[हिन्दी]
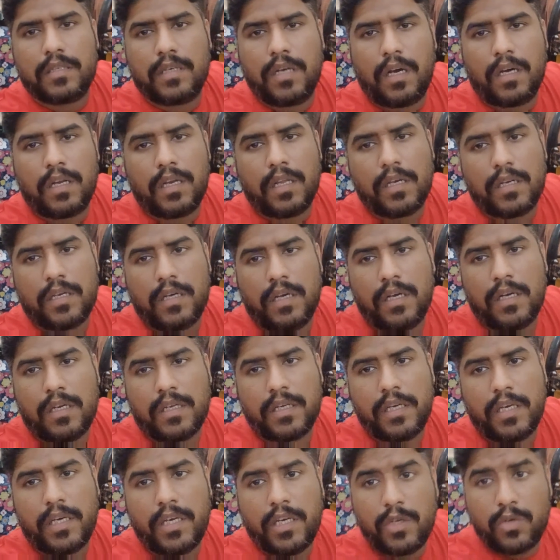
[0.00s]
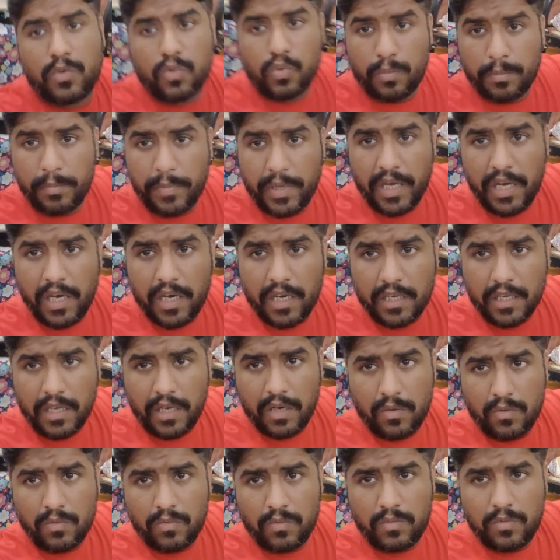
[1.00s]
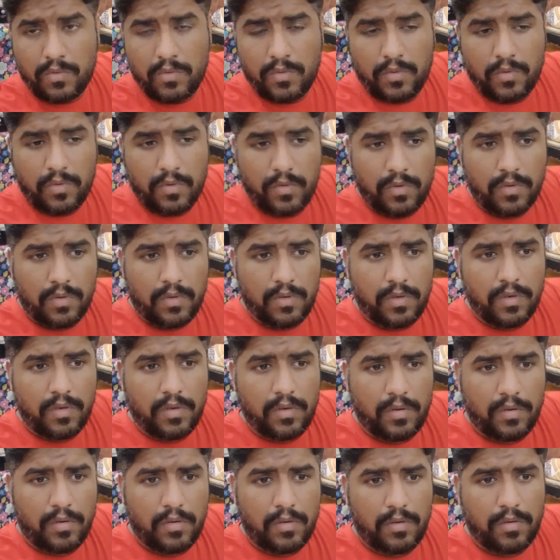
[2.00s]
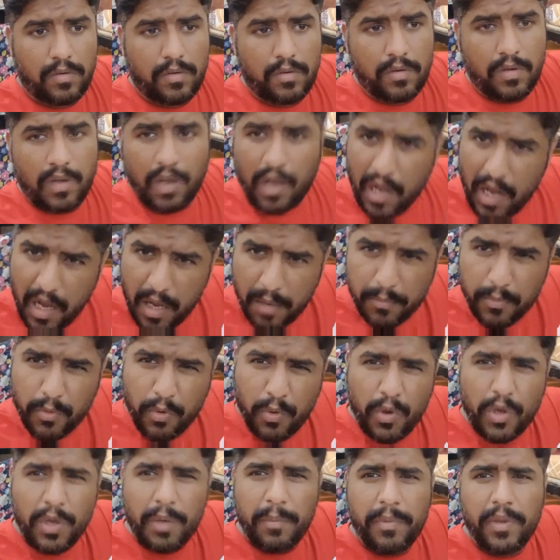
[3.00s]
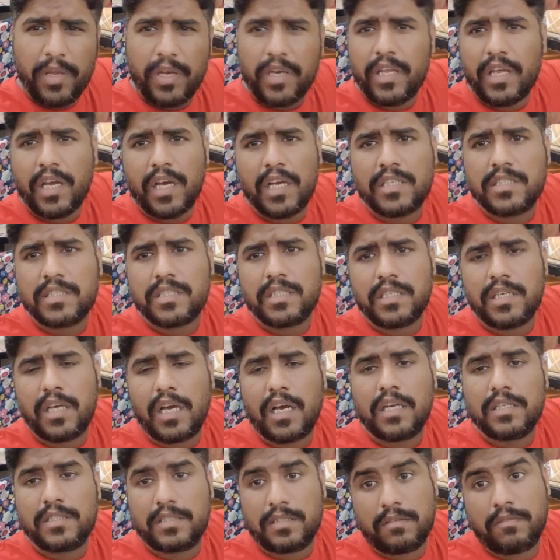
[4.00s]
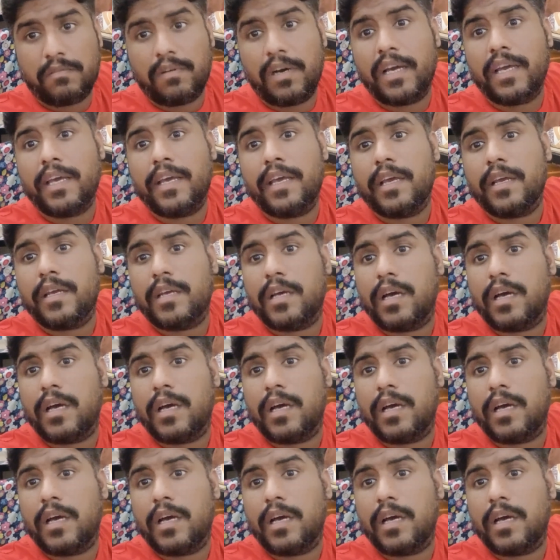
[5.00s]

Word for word: खाना खा के रूम में आ गया हूँ काम कोई भी नहीं आज किया सिवाय